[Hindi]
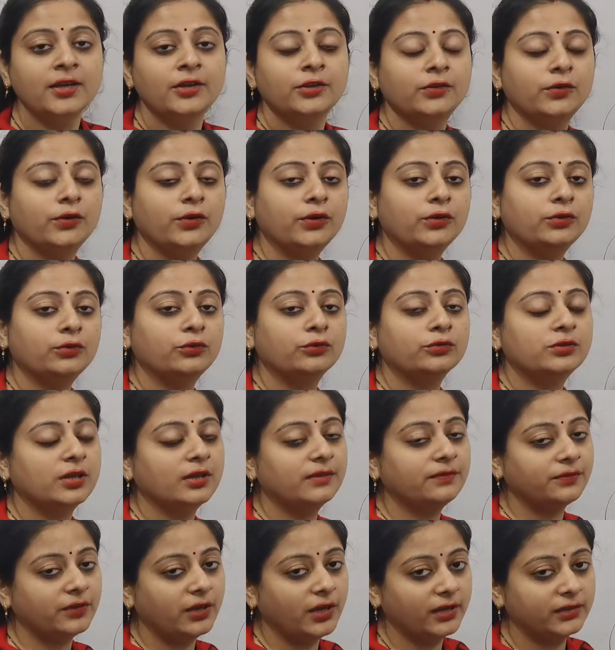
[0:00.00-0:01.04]
तो इनको
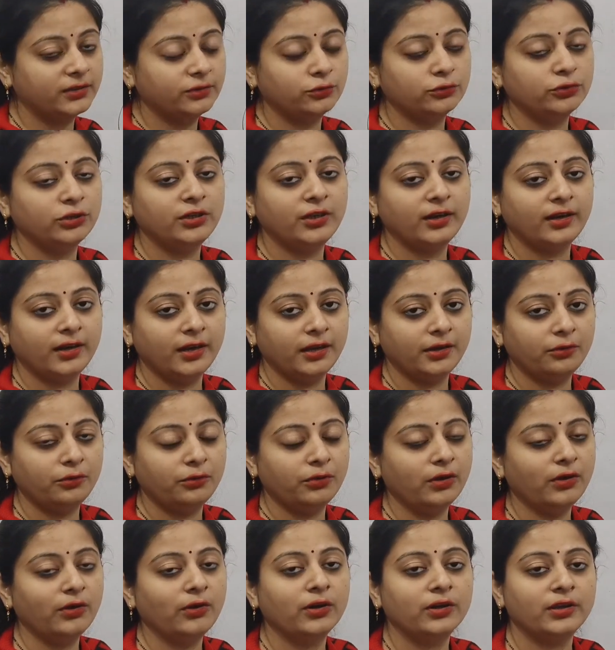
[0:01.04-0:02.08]
सिर्फ एक दो दिन डिले
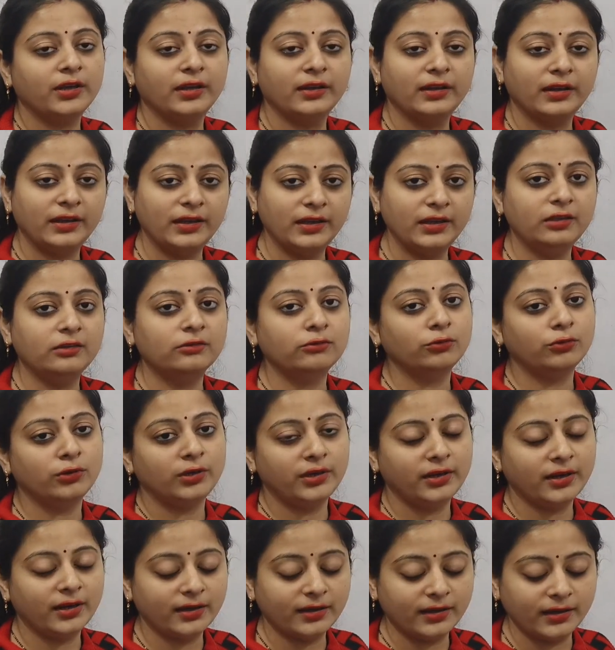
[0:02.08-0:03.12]
हुए और ये नहीं इनको लिया